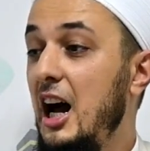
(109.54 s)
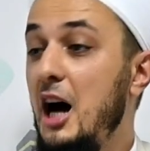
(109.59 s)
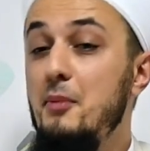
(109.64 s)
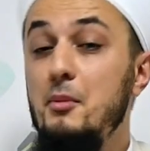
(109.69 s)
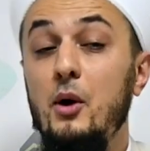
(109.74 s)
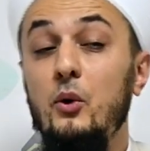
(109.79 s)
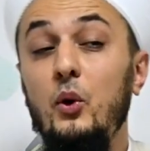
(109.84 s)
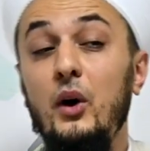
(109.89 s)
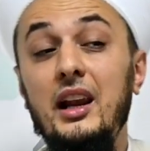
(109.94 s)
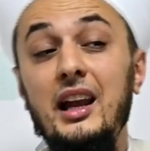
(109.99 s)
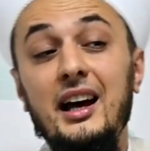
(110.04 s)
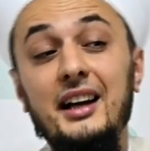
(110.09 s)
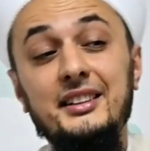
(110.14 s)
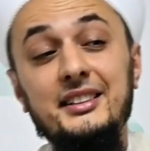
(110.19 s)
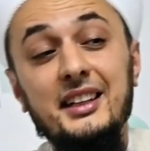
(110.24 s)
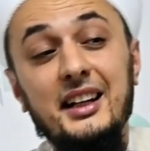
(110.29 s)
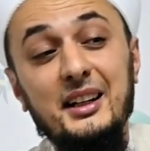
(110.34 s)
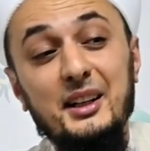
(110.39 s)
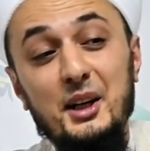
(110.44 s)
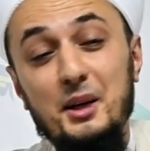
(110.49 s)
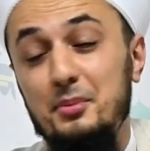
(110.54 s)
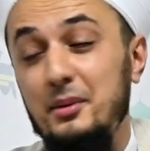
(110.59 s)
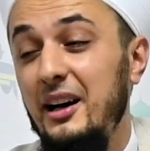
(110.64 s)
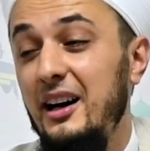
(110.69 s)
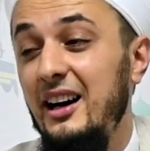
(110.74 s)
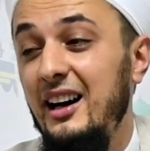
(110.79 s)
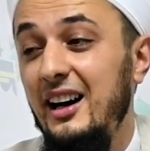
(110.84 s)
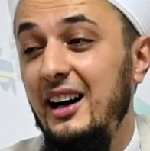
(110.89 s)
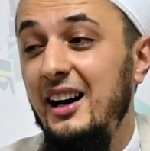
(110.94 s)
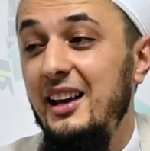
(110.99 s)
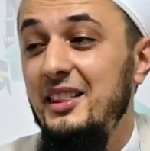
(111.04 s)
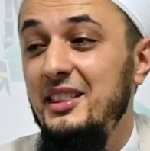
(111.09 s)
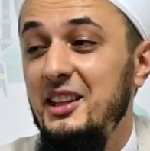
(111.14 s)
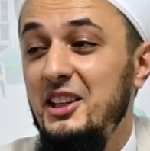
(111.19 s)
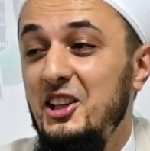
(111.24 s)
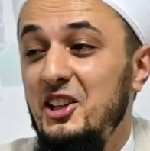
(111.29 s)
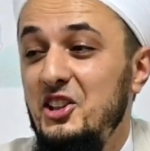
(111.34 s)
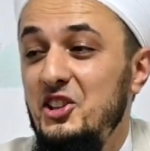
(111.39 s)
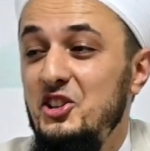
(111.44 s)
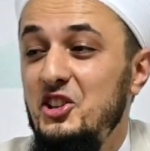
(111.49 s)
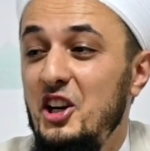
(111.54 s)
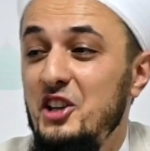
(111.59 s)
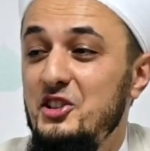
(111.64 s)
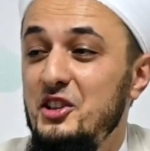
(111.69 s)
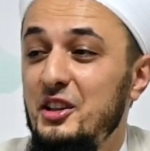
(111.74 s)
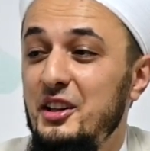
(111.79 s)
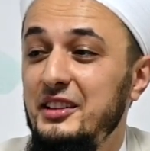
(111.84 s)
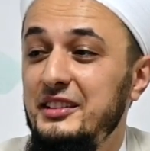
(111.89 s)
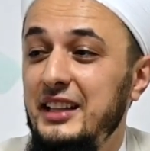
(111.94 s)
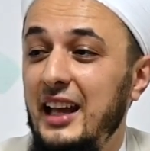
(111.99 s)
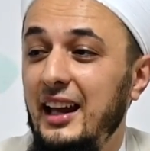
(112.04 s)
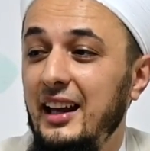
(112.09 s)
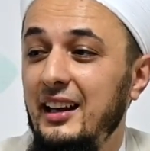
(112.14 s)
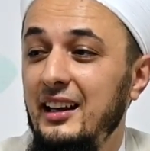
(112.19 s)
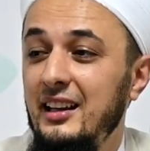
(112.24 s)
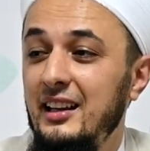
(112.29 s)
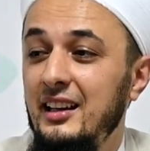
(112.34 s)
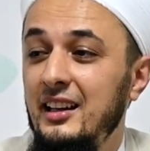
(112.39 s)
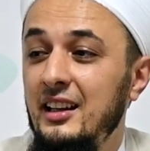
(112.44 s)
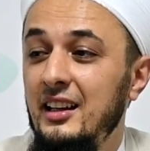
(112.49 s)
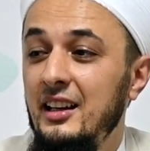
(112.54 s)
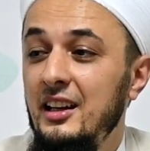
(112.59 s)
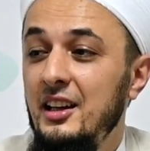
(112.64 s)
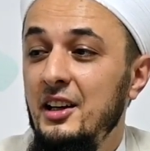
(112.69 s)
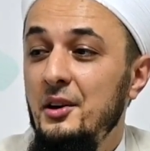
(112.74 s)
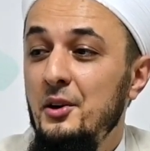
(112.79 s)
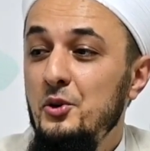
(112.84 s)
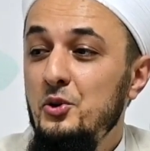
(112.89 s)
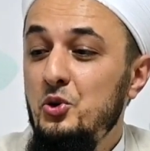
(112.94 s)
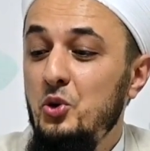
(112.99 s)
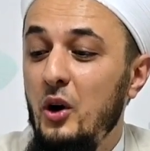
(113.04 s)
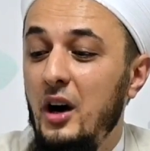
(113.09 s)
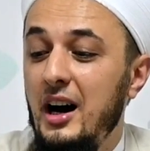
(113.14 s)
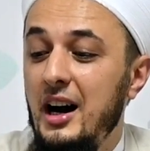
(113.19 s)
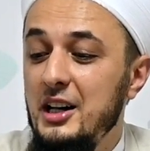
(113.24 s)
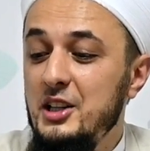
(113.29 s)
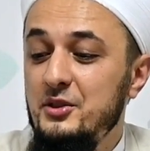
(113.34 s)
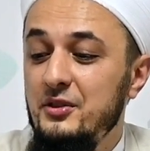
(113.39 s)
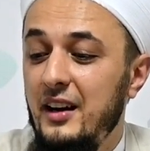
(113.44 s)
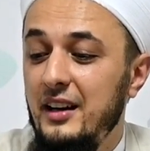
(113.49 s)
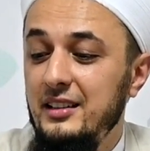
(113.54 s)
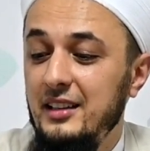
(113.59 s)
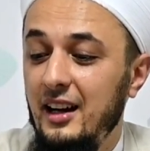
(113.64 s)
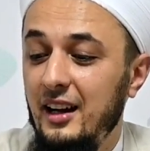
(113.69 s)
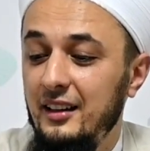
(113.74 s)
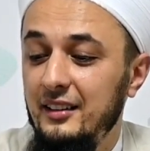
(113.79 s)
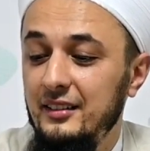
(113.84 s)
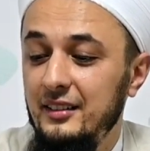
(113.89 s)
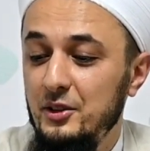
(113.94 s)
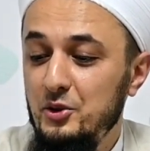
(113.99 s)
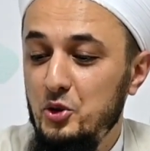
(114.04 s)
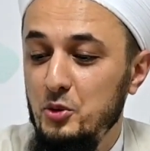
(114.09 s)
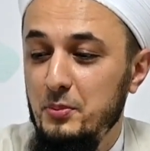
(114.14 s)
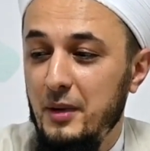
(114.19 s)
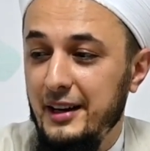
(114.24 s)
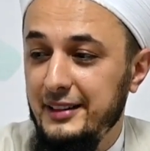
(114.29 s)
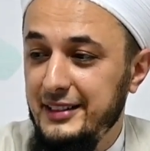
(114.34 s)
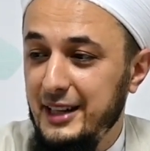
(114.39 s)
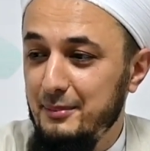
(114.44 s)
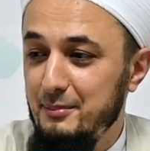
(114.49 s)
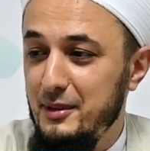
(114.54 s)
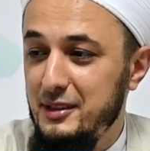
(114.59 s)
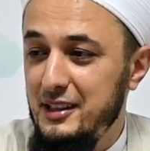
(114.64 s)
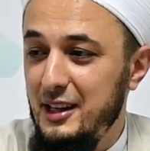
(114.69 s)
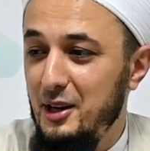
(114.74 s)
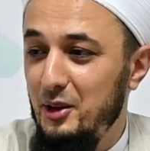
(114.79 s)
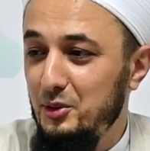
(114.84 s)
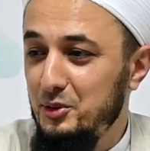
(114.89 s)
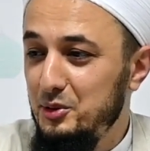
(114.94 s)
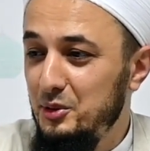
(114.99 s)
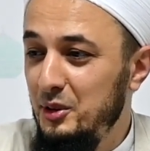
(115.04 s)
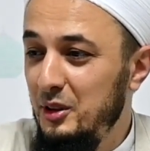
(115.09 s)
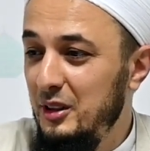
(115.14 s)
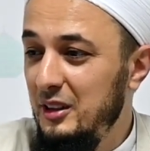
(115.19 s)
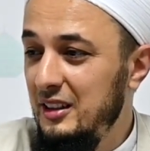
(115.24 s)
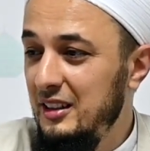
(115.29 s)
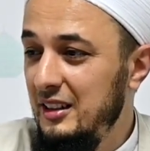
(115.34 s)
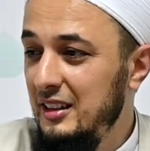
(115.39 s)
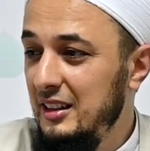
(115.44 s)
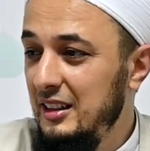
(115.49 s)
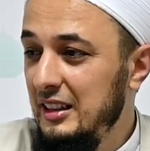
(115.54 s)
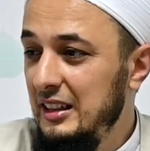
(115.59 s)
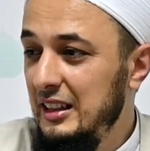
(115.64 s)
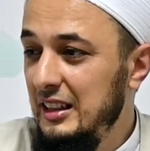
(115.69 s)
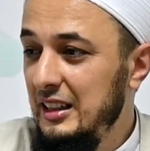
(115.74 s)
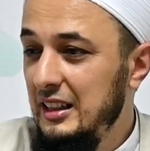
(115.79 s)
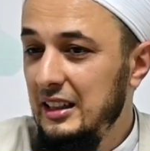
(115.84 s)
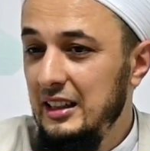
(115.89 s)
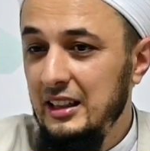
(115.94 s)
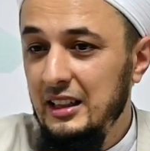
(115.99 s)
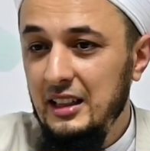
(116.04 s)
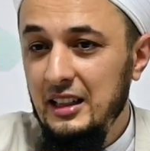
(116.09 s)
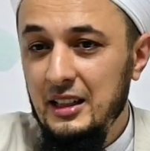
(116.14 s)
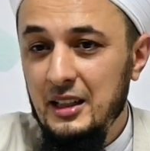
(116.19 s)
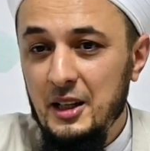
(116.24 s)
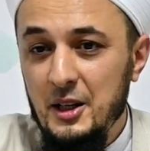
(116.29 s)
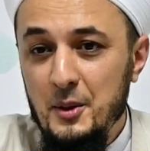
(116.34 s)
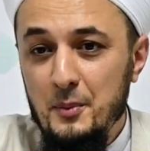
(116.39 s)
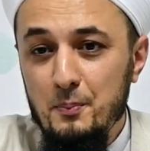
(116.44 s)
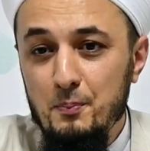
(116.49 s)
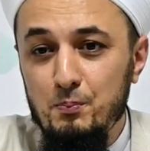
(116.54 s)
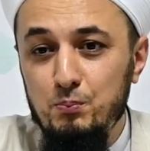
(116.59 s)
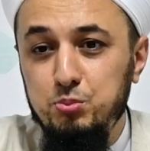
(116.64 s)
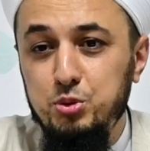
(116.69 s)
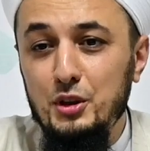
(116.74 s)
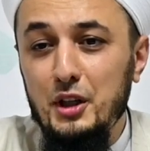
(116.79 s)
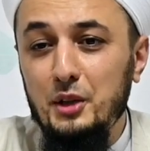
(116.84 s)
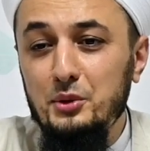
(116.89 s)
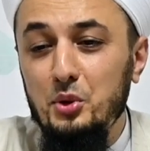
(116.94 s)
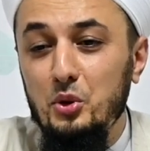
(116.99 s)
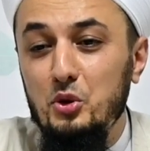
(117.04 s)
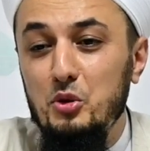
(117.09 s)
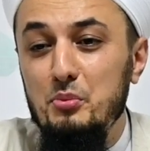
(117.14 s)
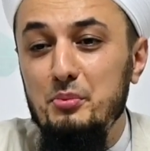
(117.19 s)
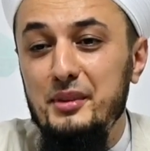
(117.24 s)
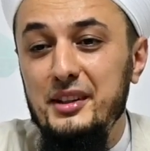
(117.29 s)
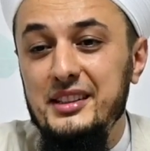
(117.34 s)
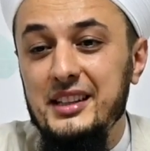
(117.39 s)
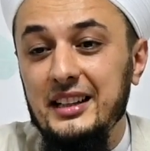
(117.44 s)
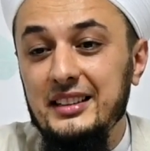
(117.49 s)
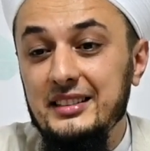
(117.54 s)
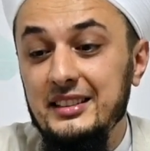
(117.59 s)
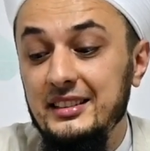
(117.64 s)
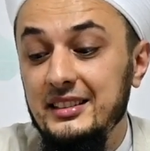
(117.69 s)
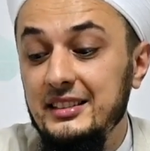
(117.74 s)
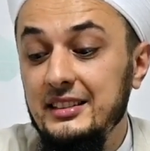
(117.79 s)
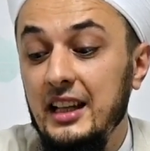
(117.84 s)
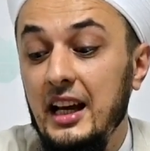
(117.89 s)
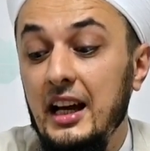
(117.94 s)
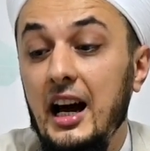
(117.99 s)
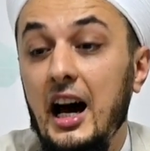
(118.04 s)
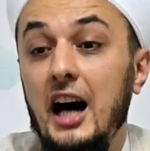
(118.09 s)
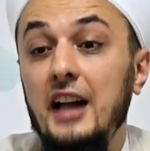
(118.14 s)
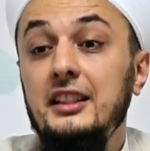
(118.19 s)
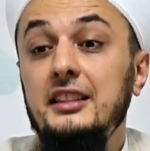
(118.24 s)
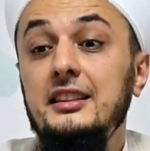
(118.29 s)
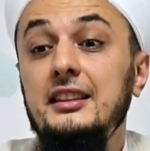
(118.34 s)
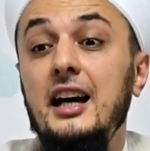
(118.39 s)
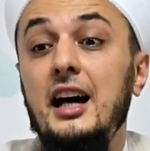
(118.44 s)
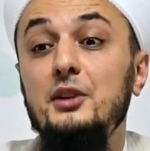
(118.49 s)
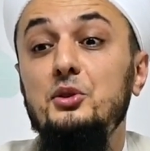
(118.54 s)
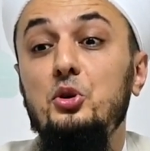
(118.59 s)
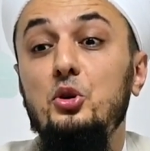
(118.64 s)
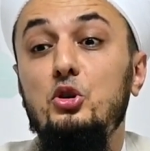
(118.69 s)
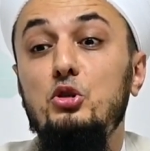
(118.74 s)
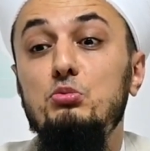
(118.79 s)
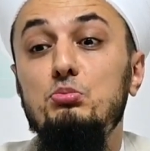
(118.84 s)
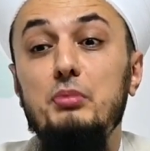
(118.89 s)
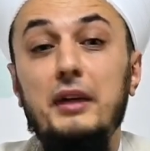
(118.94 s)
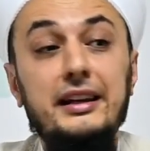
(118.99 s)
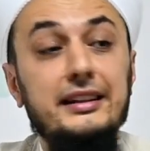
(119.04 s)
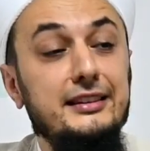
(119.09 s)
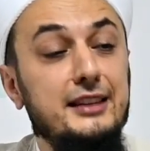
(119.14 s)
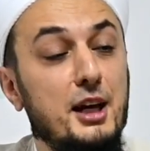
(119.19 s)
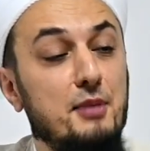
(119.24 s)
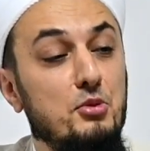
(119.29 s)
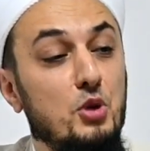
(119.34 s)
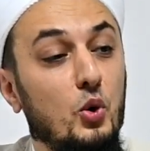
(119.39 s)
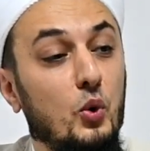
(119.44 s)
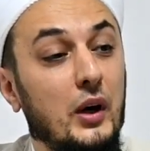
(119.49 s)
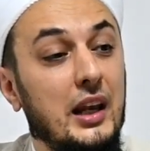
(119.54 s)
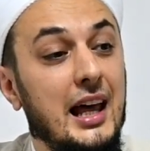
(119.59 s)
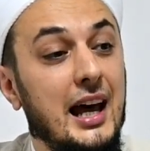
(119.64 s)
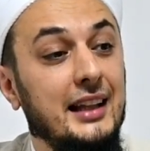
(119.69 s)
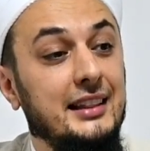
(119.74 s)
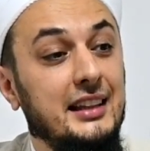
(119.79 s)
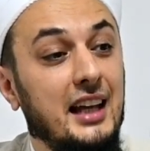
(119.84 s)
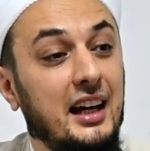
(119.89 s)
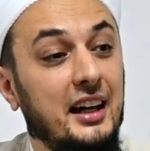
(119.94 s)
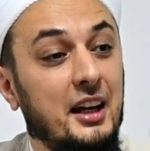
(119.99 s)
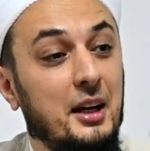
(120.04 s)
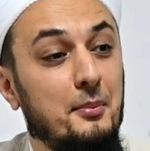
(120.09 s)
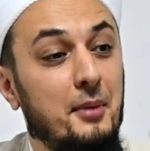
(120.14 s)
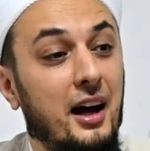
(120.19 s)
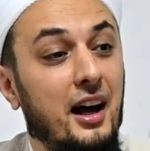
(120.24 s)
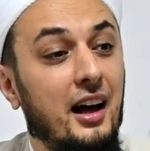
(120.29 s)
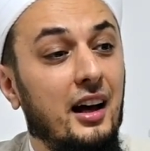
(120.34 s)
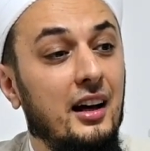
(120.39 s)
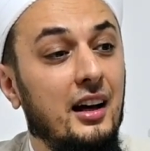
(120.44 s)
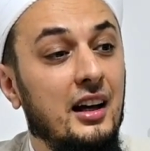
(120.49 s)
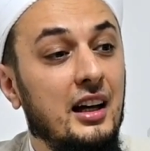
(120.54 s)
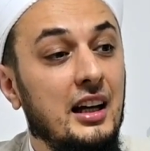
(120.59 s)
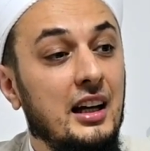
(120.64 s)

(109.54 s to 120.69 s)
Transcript: Ama ve la takraba hâzihi şecerete. Şu ağaç var ya şu bardak mesela olsun. Buna dokunmayacaksınız. Hatta dokunmayın demiyor. وَلَا takraba